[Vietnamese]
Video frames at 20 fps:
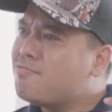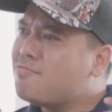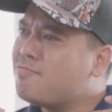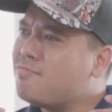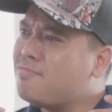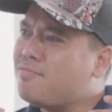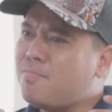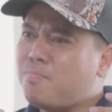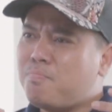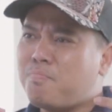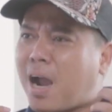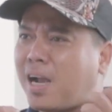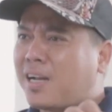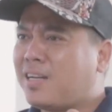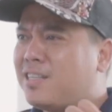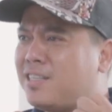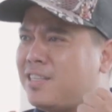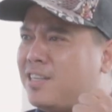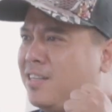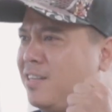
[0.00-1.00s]
Nó bắt
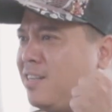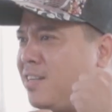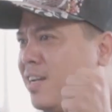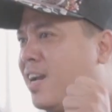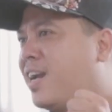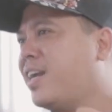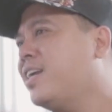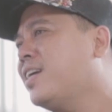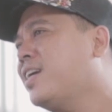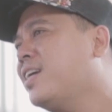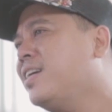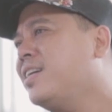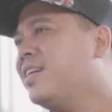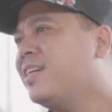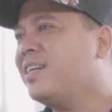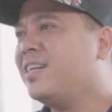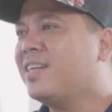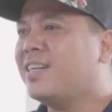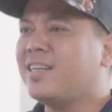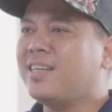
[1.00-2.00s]
dính ngay
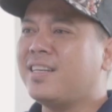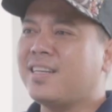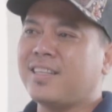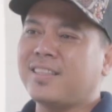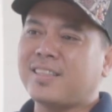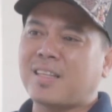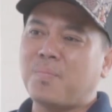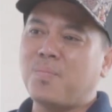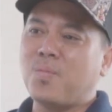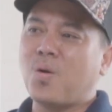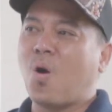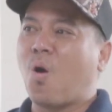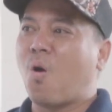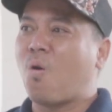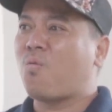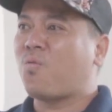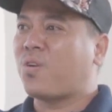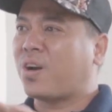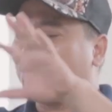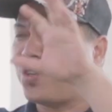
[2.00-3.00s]
cái tâm
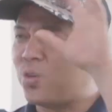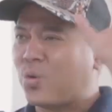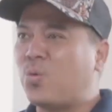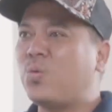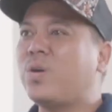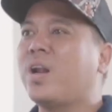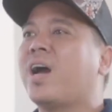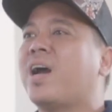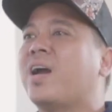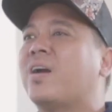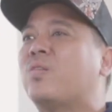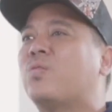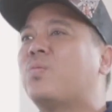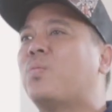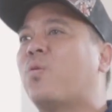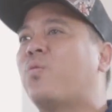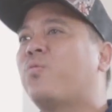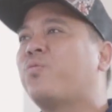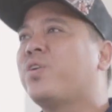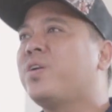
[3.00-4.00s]
hồn và cái chủ đề của
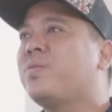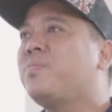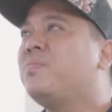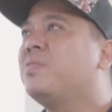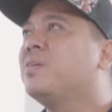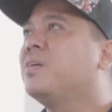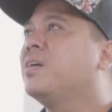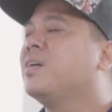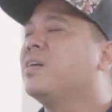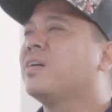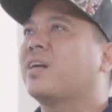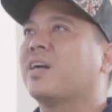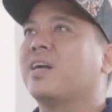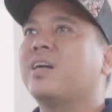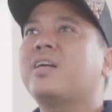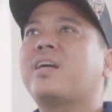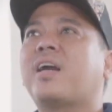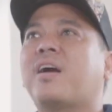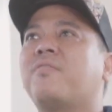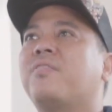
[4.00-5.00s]
bộ phim,
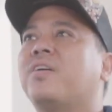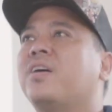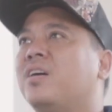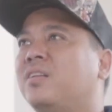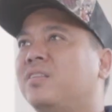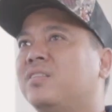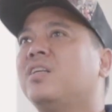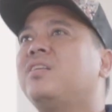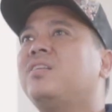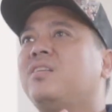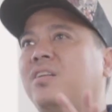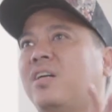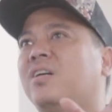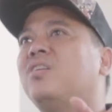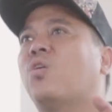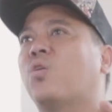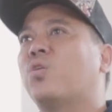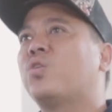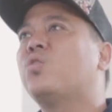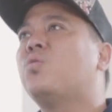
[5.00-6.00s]
kể cả về hình thức
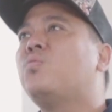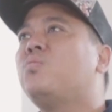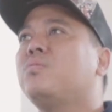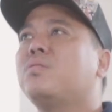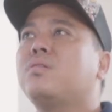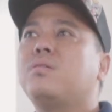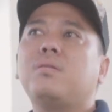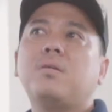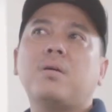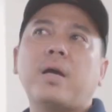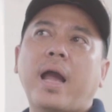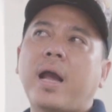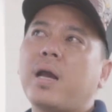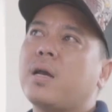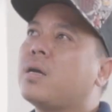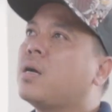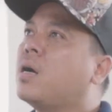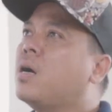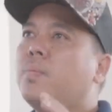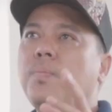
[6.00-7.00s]
lẫn nội dung, nó
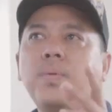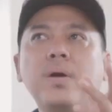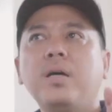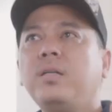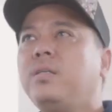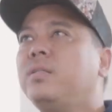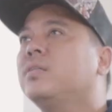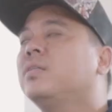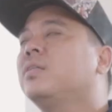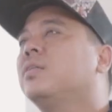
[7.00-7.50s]
ăn khớp hết.